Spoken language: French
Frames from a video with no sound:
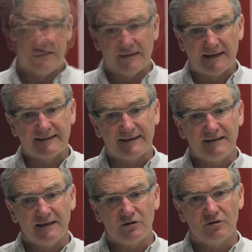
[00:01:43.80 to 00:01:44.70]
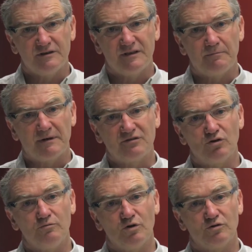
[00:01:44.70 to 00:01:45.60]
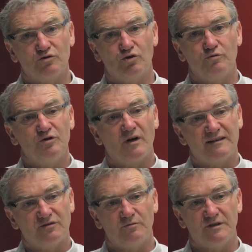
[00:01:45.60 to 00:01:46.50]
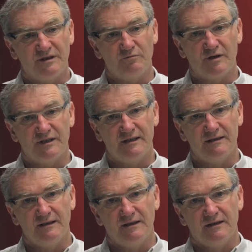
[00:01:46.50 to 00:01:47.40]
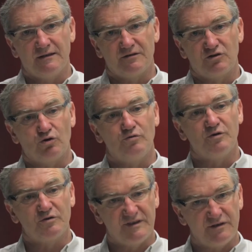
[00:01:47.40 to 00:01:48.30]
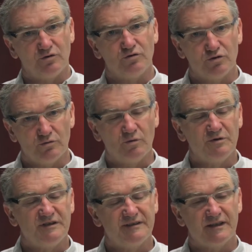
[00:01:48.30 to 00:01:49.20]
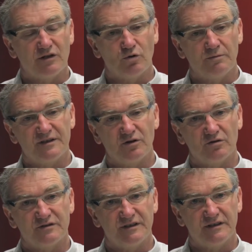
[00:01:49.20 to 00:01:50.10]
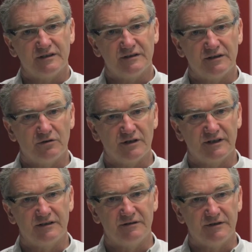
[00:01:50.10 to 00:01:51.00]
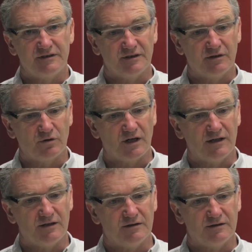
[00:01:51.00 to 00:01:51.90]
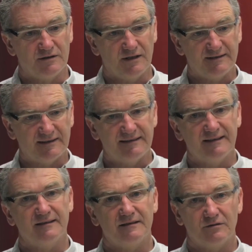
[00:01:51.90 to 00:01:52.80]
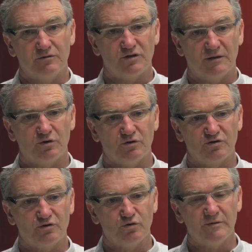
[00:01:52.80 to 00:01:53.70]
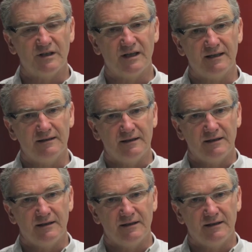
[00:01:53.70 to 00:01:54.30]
L'intérêt de l'IRCOD, il n'est pas seulement celui de rassembler des moyens, celui aussi de, mobiliser les compétences des, collectivités locales alsaciennes, hein, notamment dans ce domaine-là,